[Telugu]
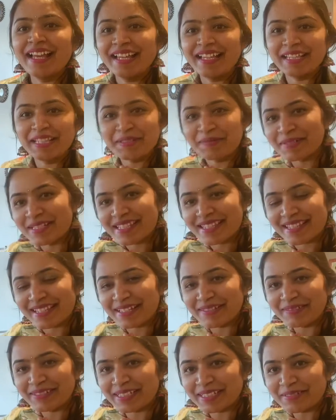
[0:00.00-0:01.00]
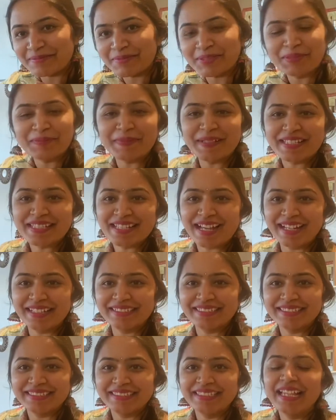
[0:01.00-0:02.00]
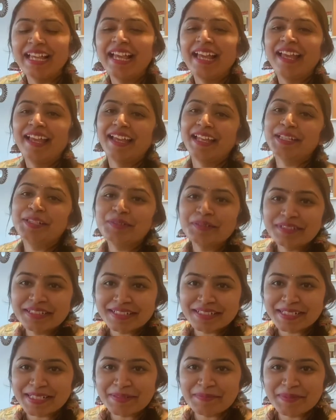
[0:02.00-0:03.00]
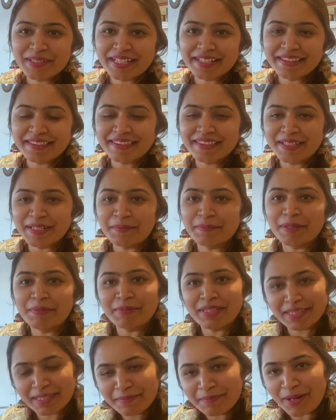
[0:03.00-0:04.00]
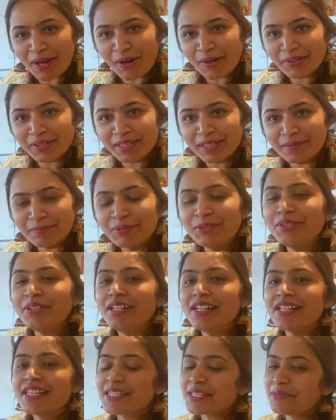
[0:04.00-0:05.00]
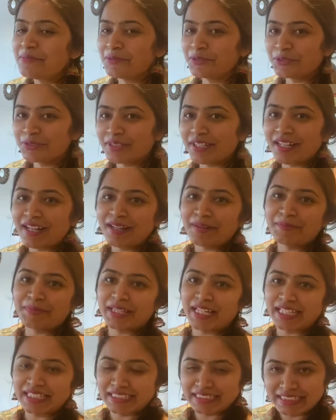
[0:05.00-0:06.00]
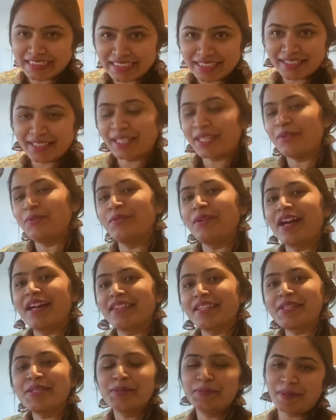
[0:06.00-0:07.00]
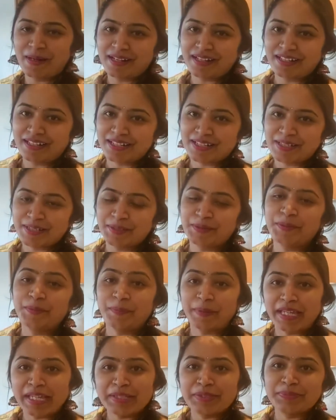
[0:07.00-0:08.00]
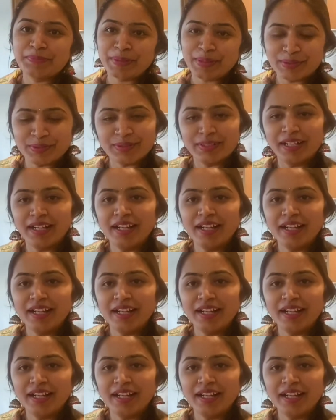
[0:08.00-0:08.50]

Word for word: నమస్తే వెల్కమ్ టు మై ఛానల్ ఎట్లున్నారండి మీరంతా మేమైతే బాగున్నాము సో ముందుగా మీ అందరికీ ఉగాది శుభాకాంక్షలు పేరు పేరున